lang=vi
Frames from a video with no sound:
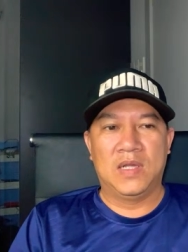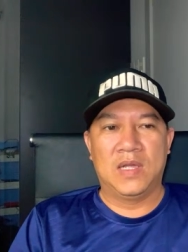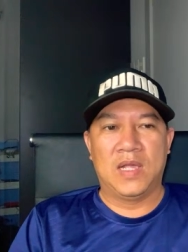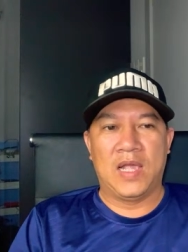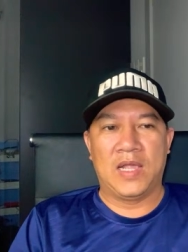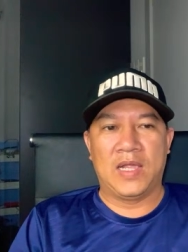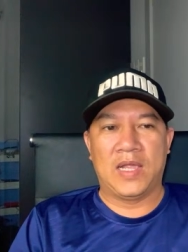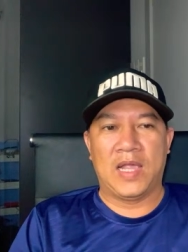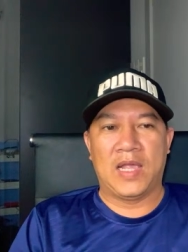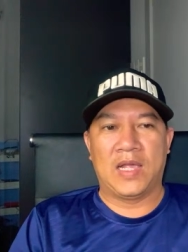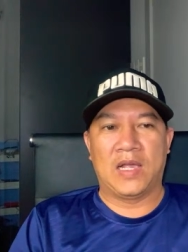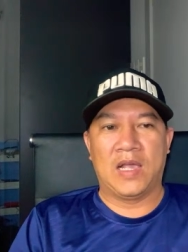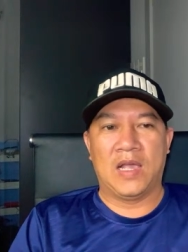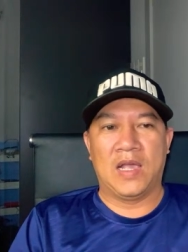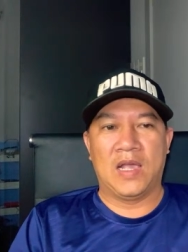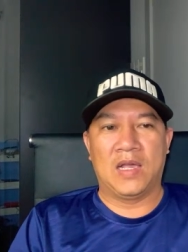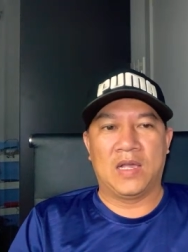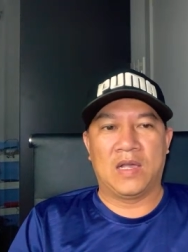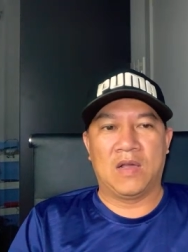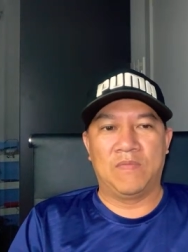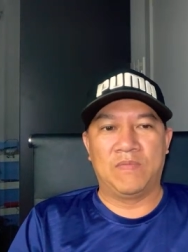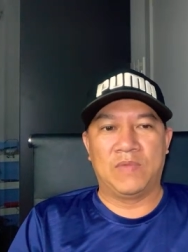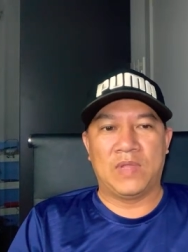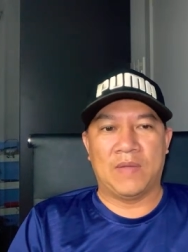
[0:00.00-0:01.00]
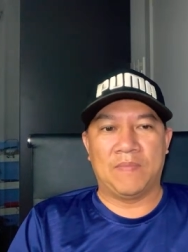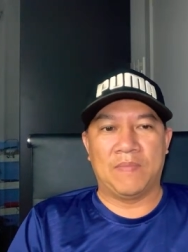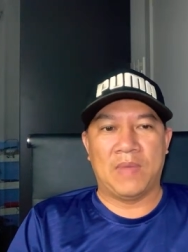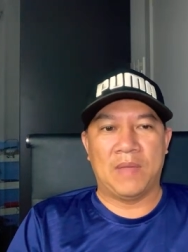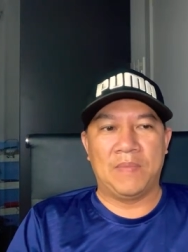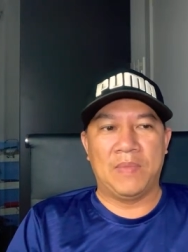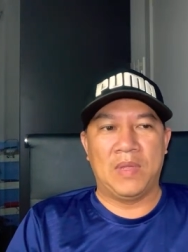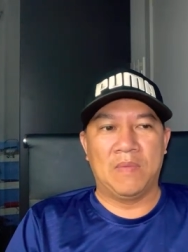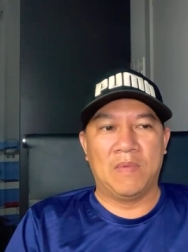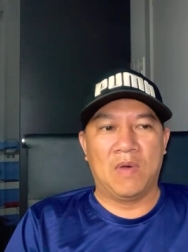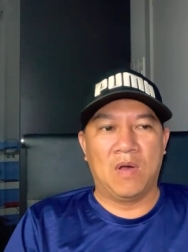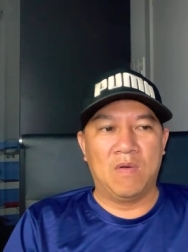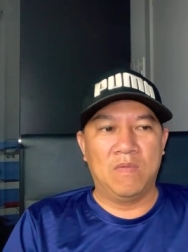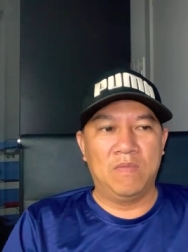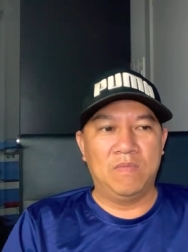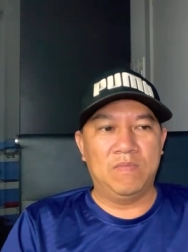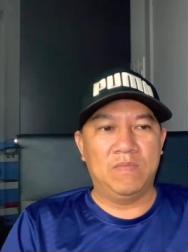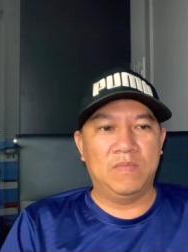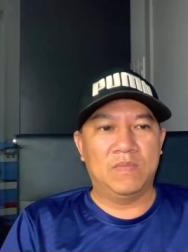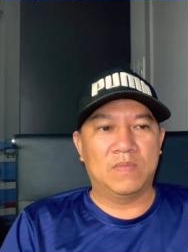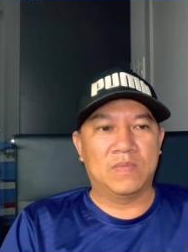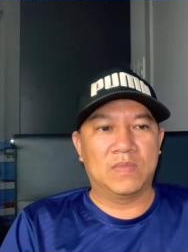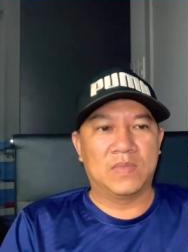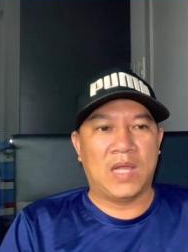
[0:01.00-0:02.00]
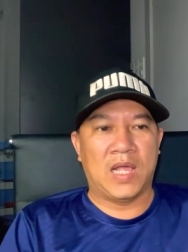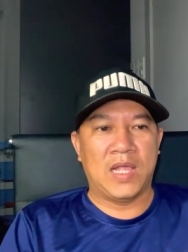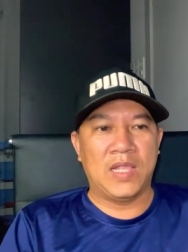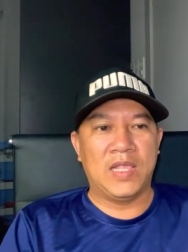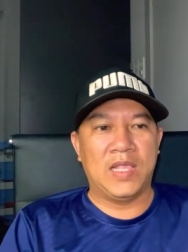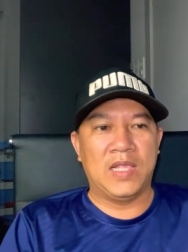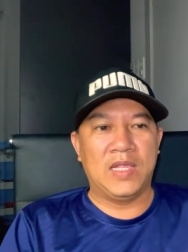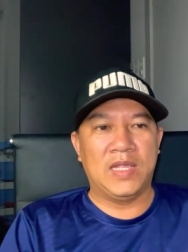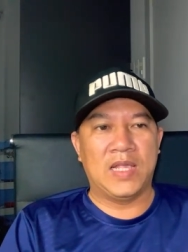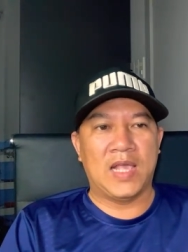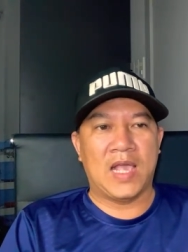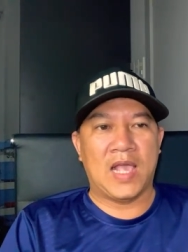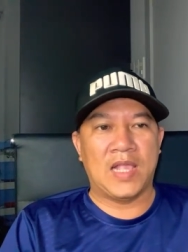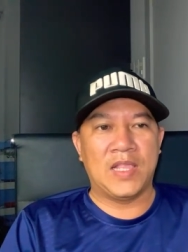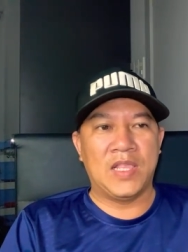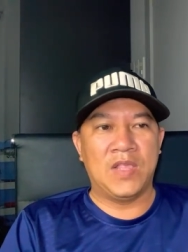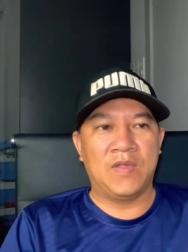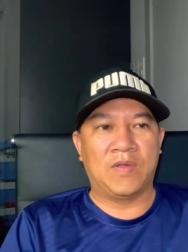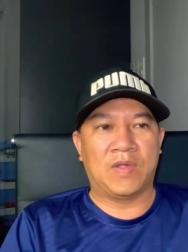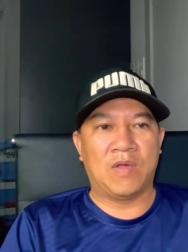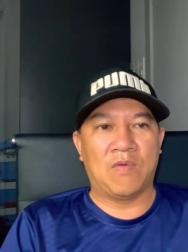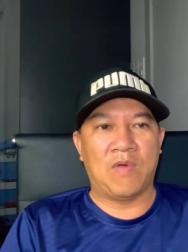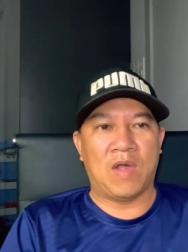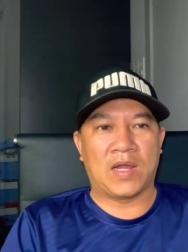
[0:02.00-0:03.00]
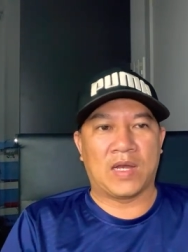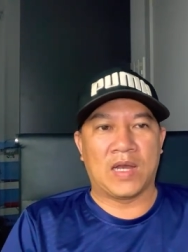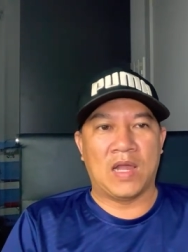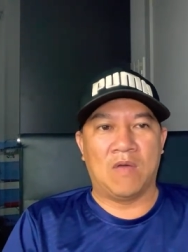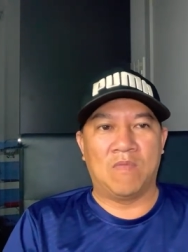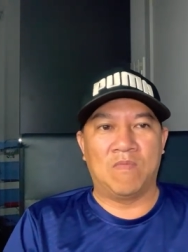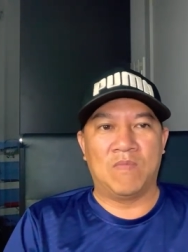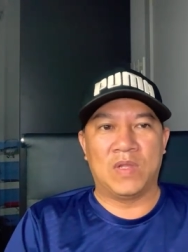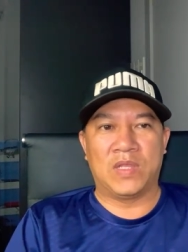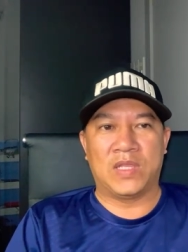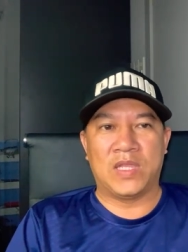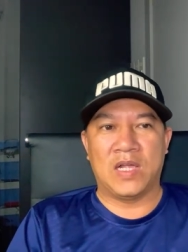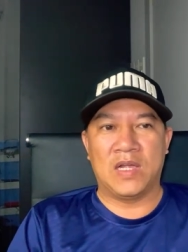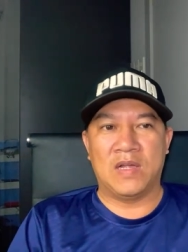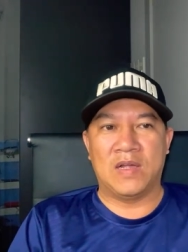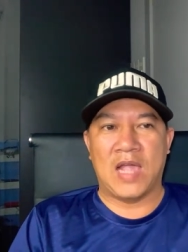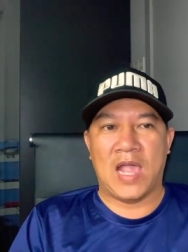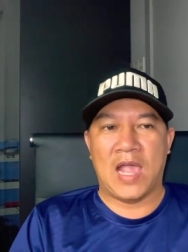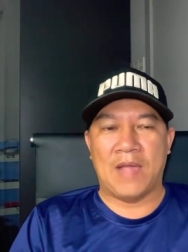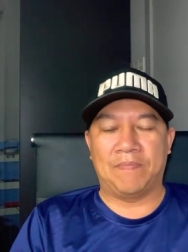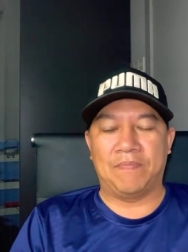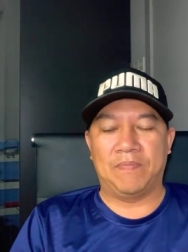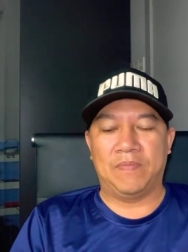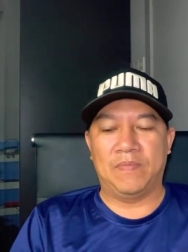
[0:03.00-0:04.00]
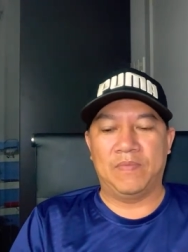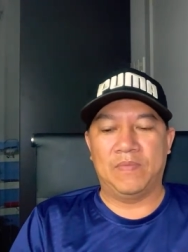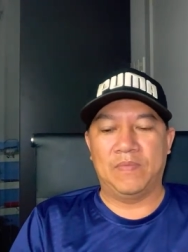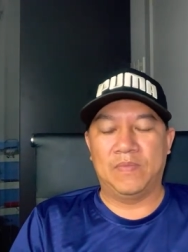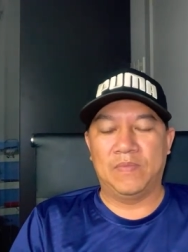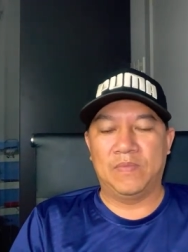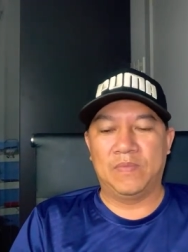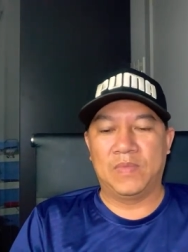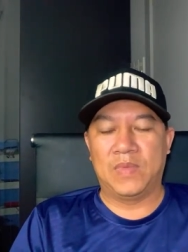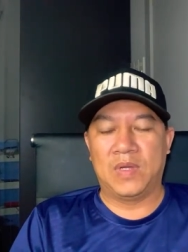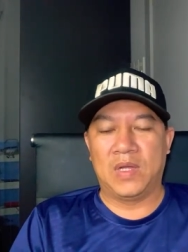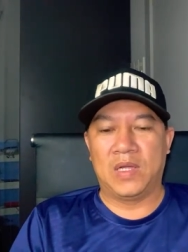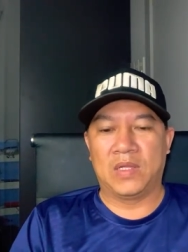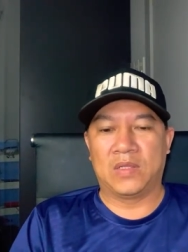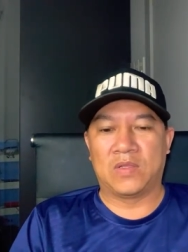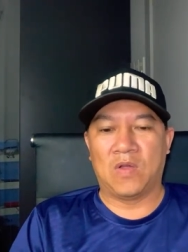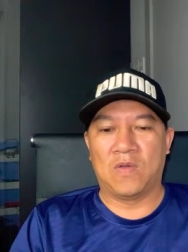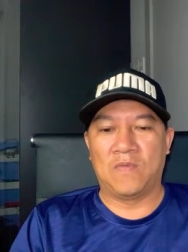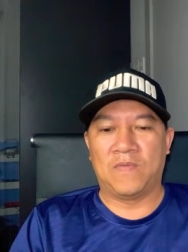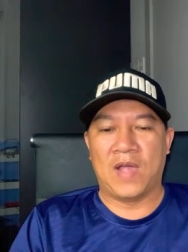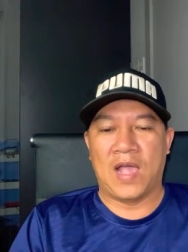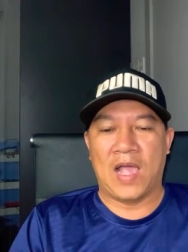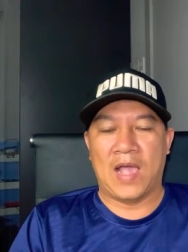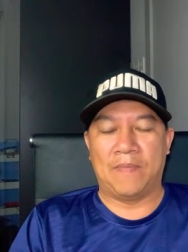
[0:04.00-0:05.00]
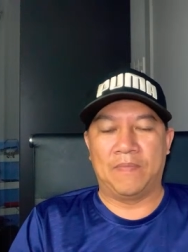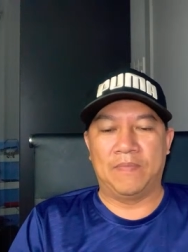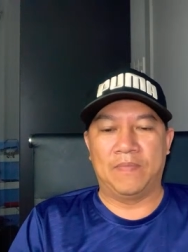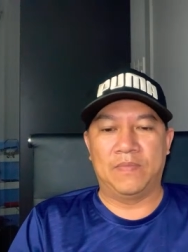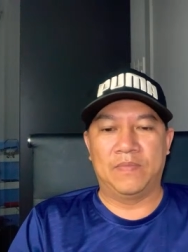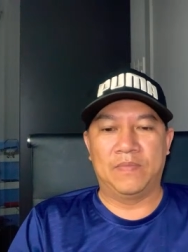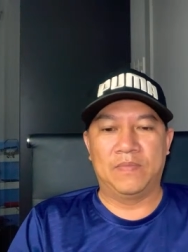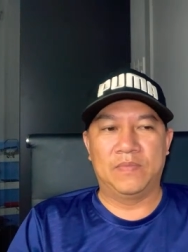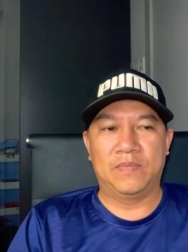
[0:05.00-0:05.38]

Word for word: 2024 à, đã diễn ra nhiều cái hoạt động mà chấn áp à, tội phạm